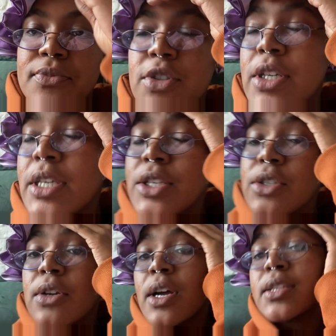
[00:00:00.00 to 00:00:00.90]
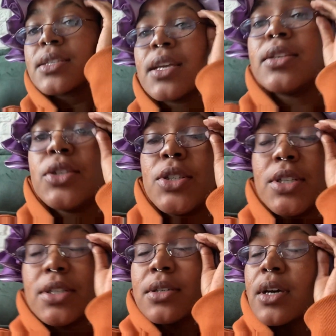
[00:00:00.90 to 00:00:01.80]
Tô aqui de touca de
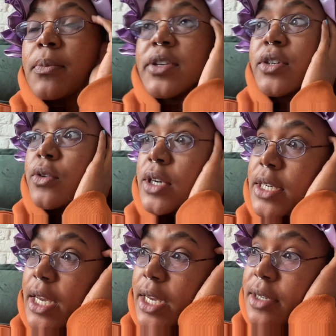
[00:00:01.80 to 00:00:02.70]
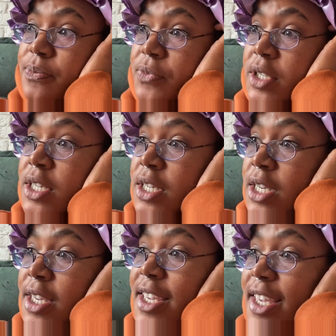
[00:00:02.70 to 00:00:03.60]
cetim. Acabei de acordar.
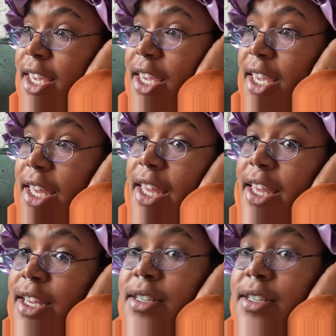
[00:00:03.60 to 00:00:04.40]
É...